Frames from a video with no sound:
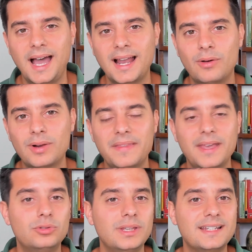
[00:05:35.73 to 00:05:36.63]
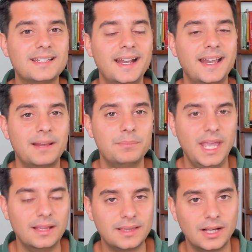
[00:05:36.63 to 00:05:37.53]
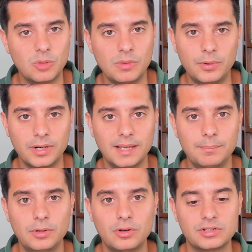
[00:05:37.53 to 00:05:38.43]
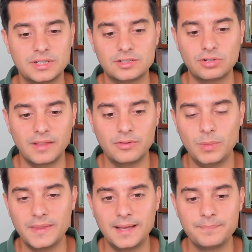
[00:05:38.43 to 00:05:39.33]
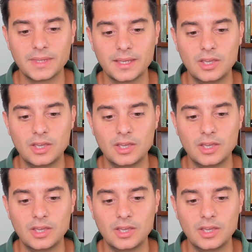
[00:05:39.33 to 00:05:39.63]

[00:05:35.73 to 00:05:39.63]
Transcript: a la hora de utilizar herramientas como por ejemplo los sensores de humedad